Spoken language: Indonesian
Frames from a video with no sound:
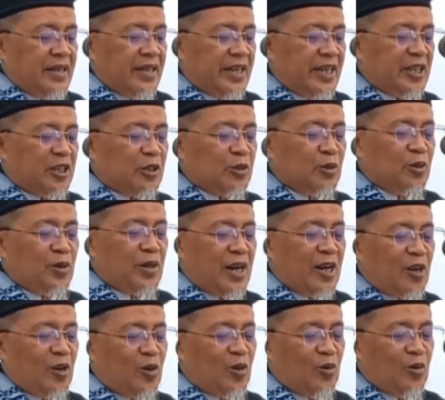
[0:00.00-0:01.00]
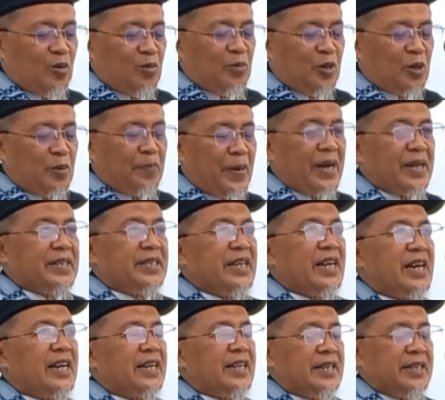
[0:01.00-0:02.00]
Itu kalau umur
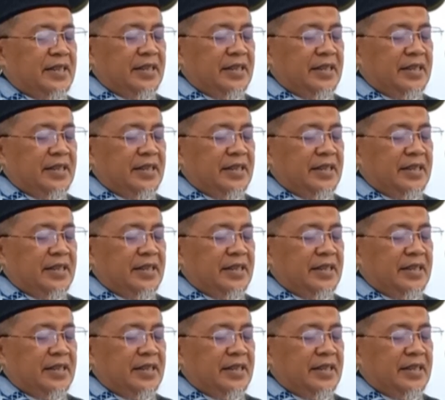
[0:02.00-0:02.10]
panjang.